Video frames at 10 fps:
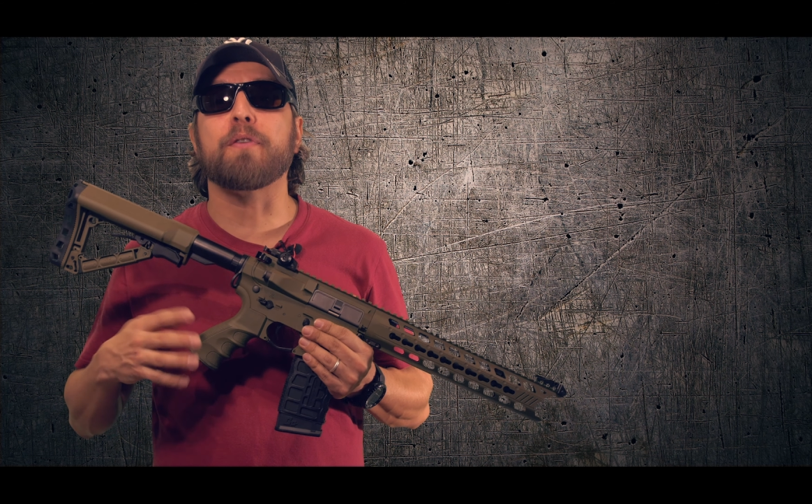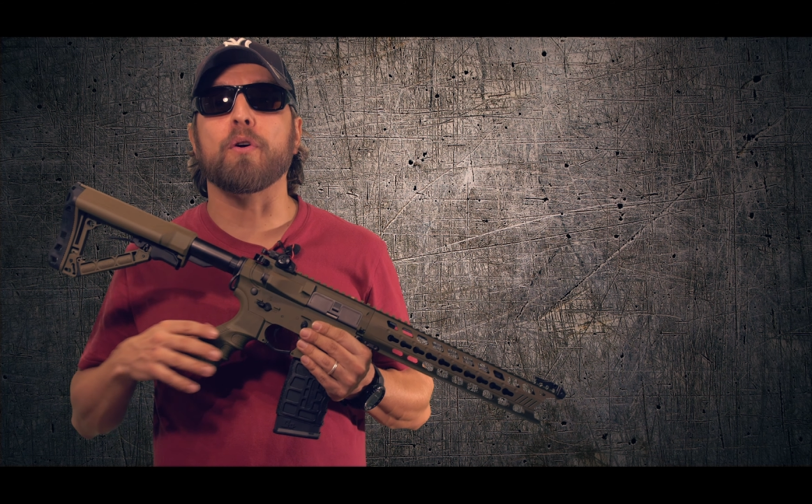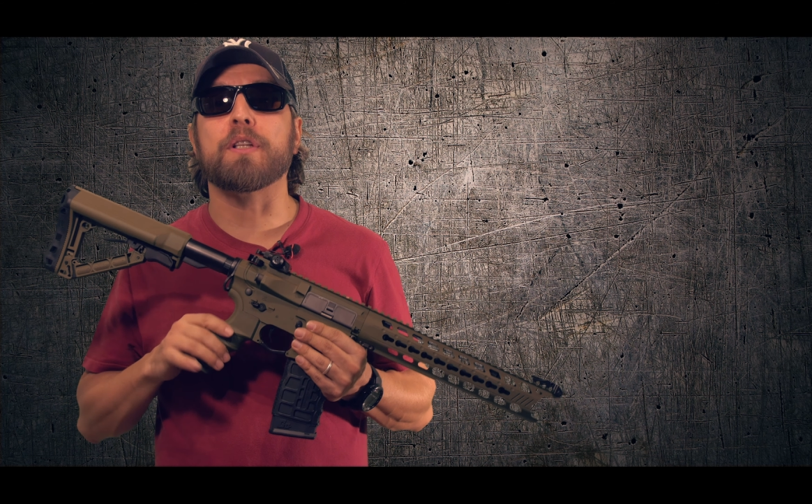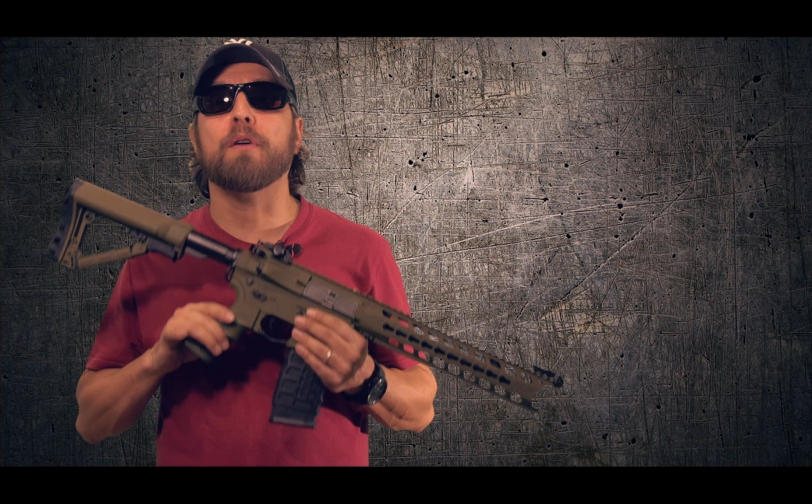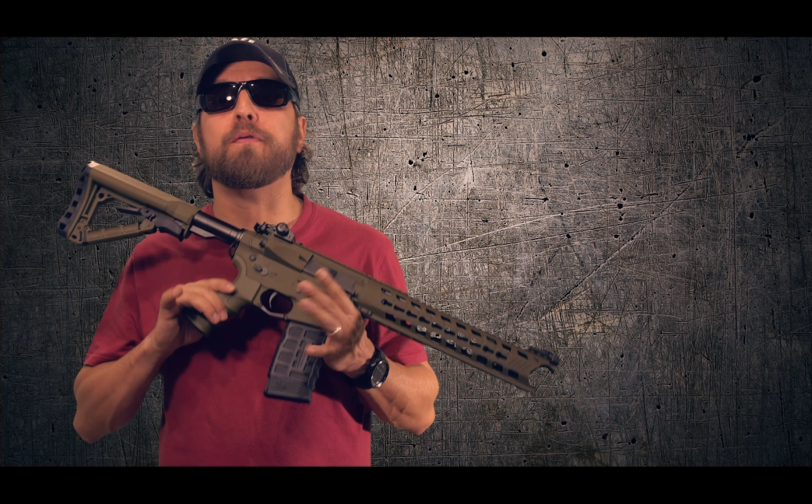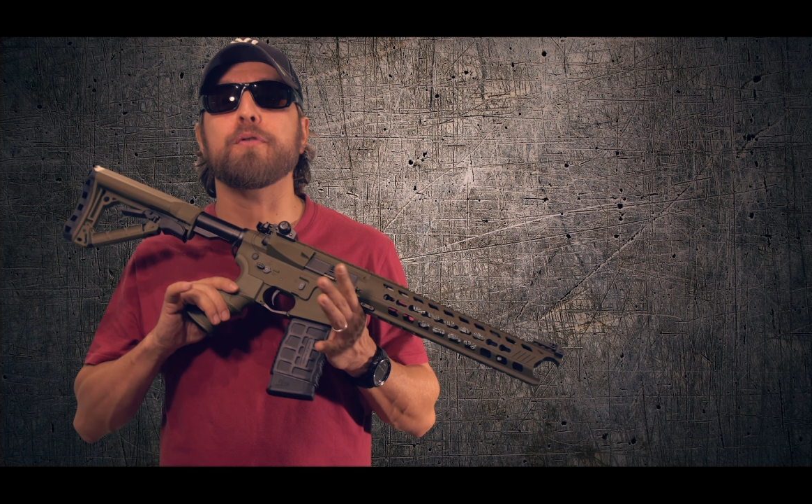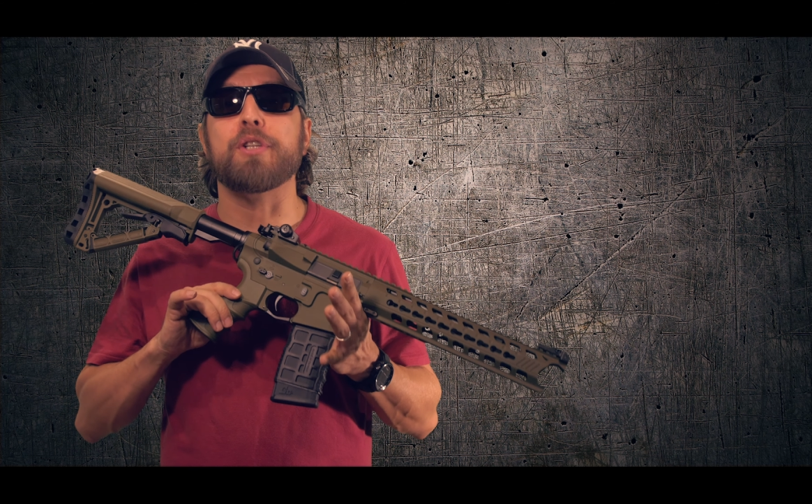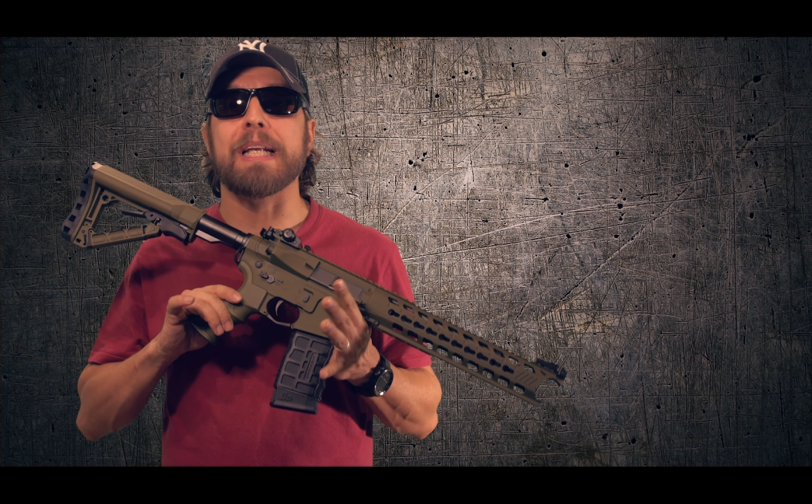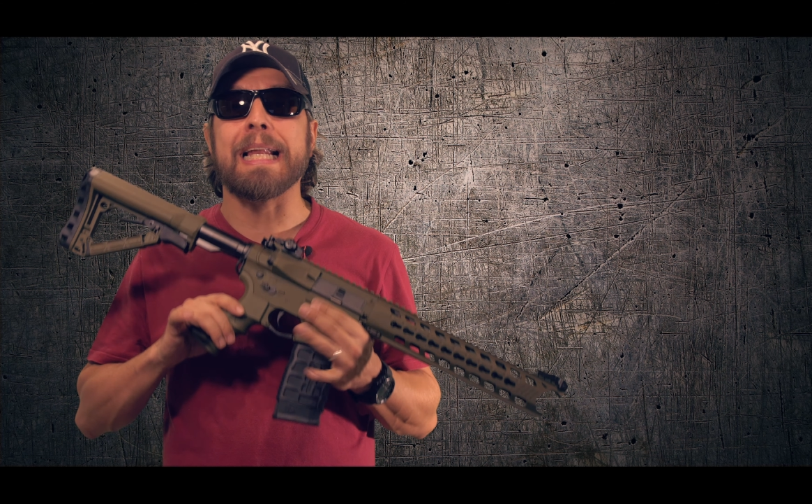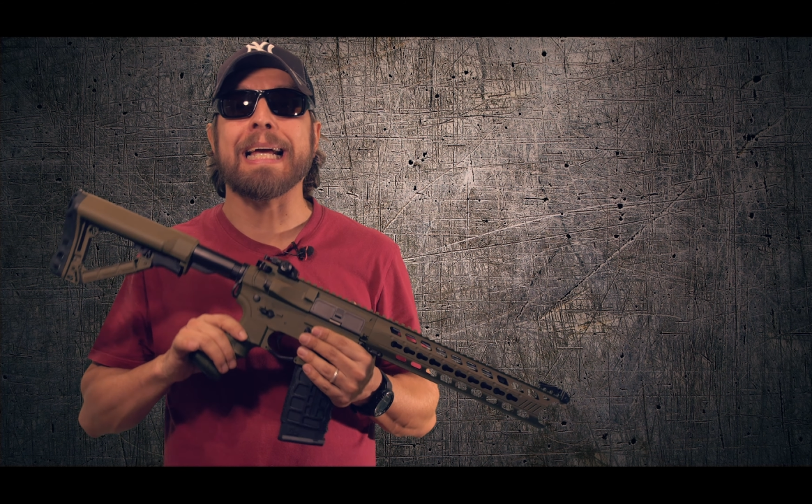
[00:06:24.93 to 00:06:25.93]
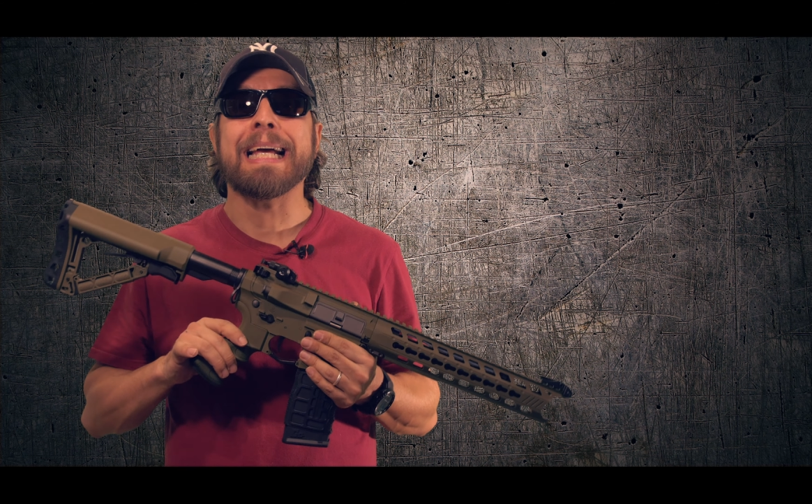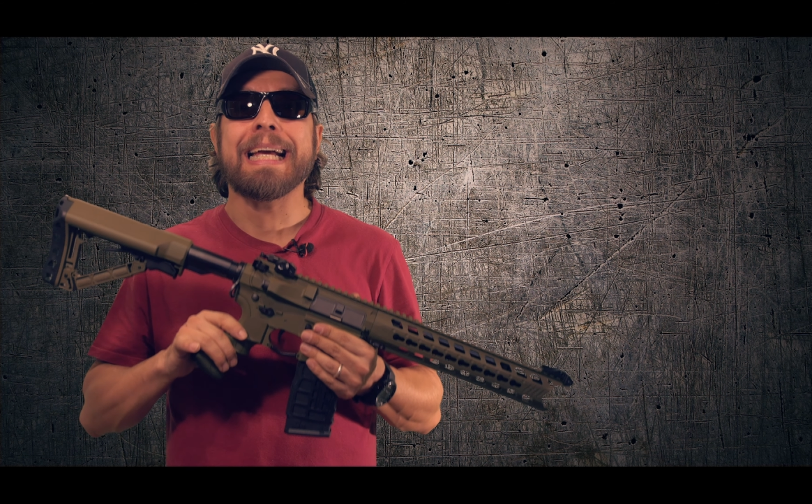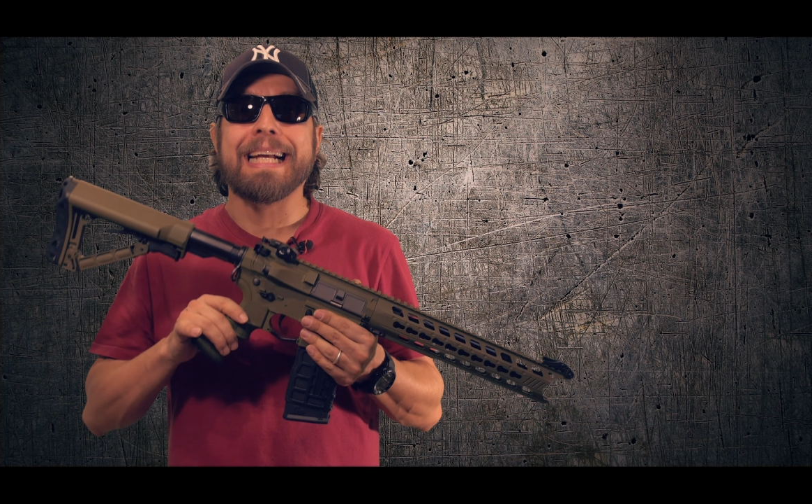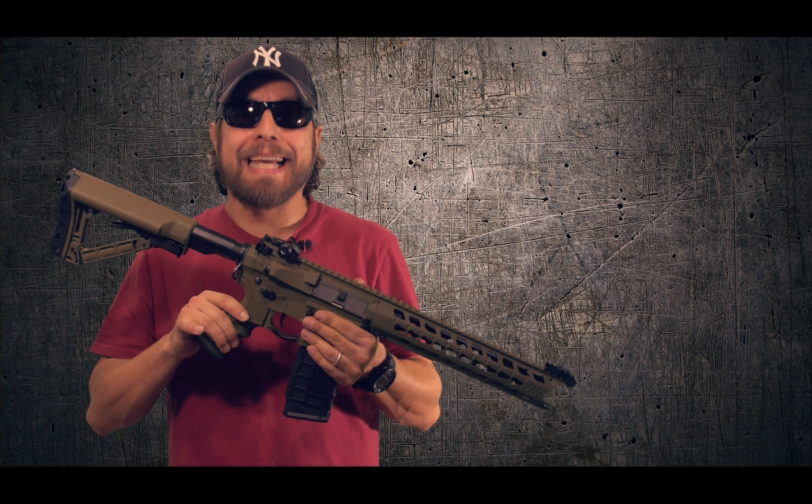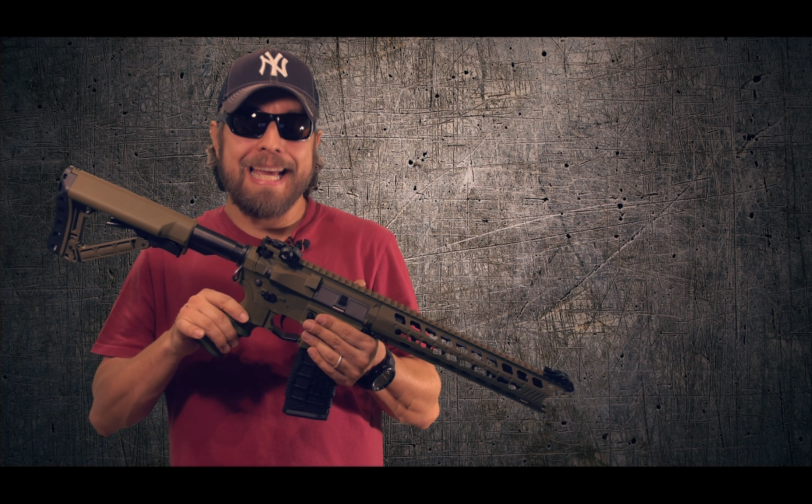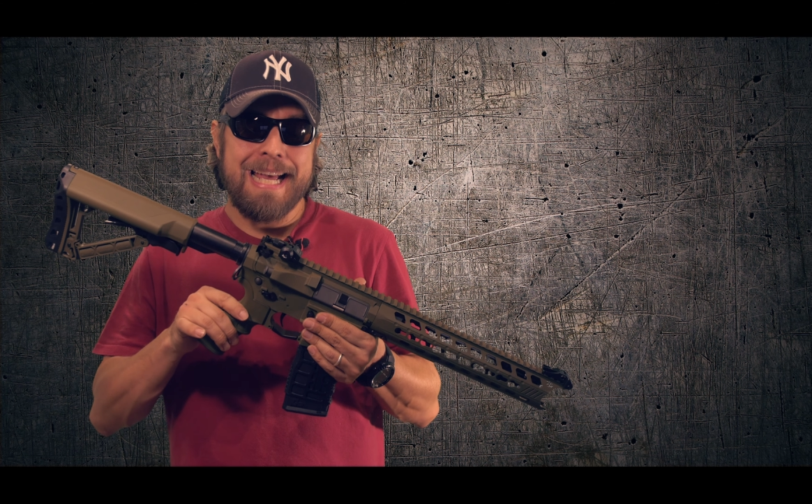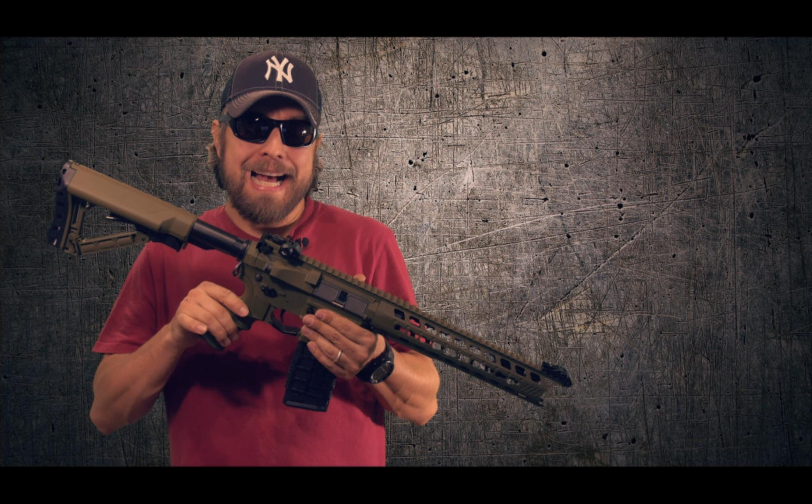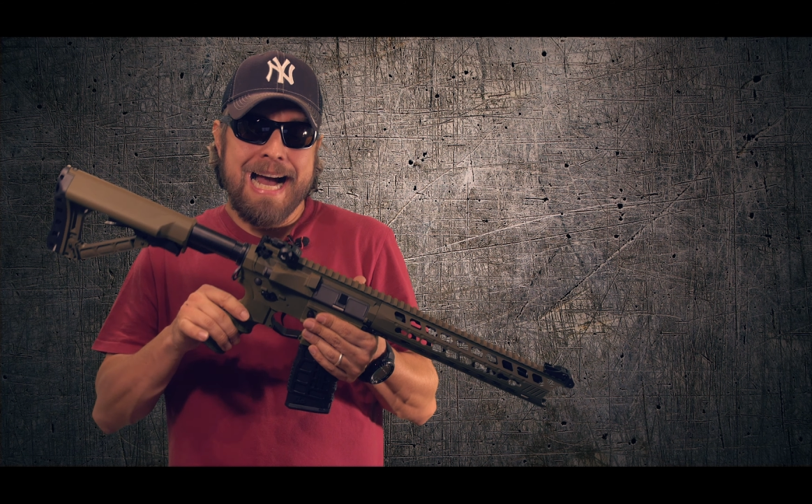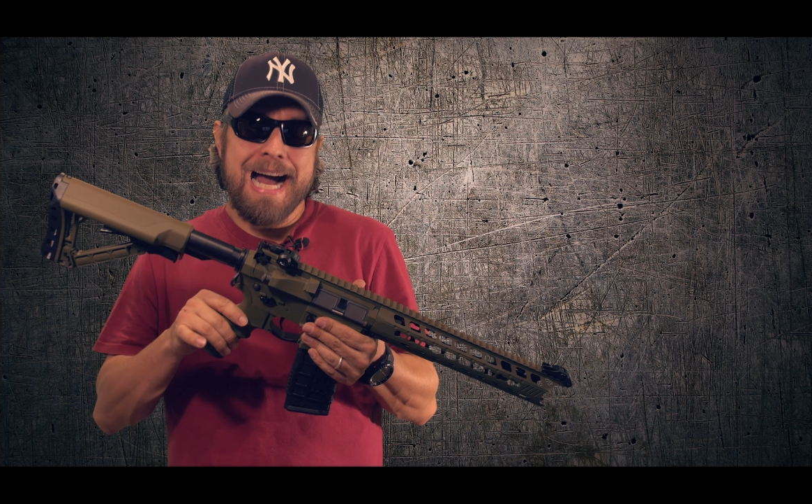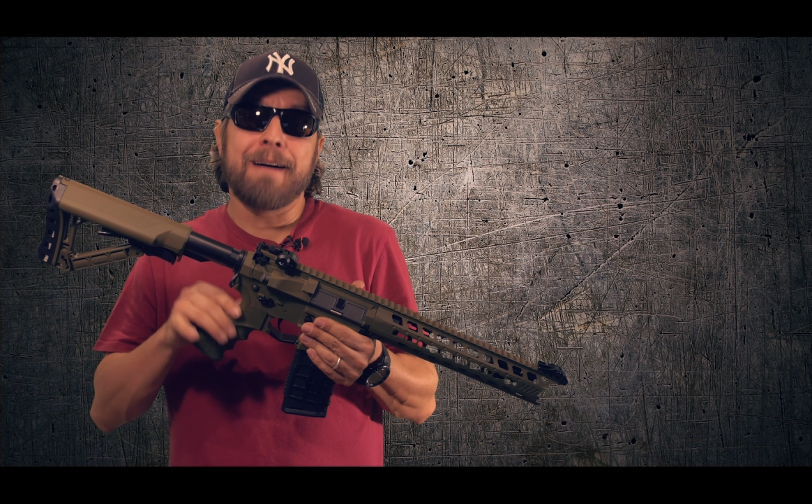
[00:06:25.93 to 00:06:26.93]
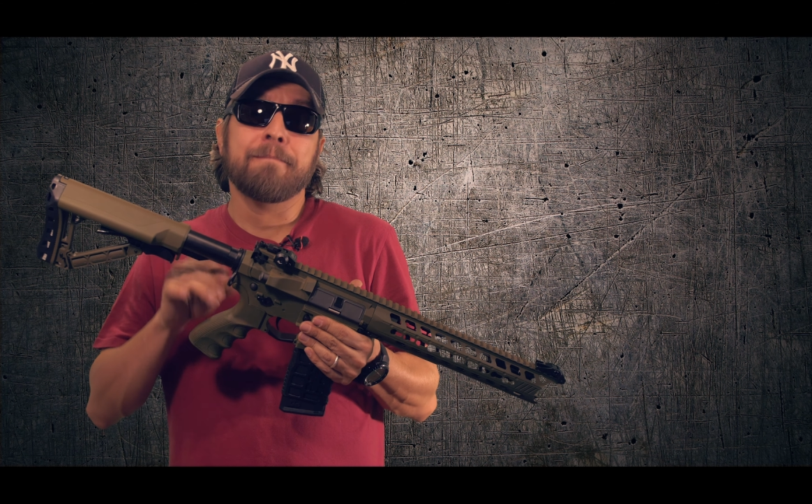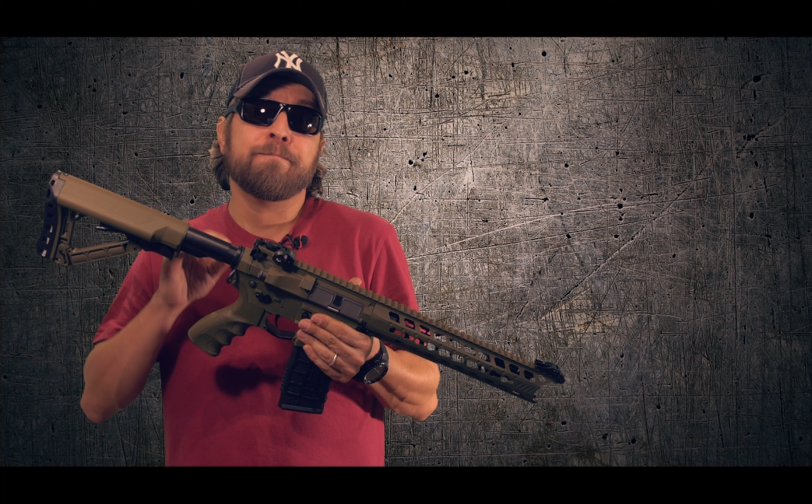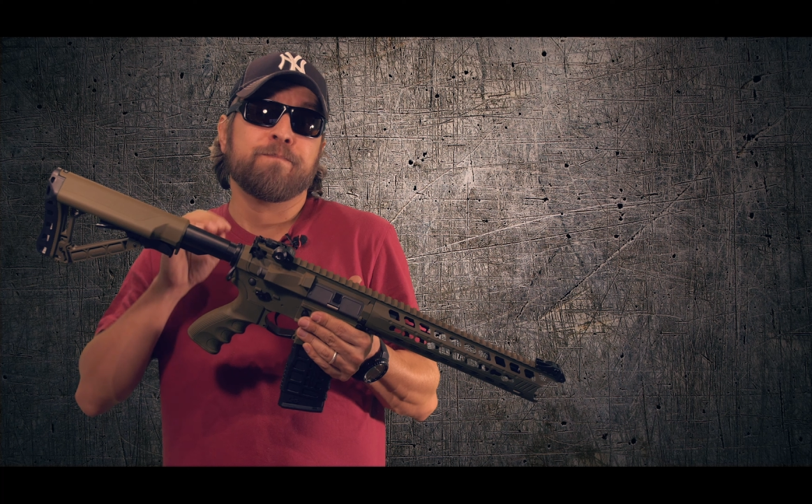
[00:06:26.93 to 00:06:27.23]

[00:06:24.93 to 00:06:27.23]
fronte a un fucile che ha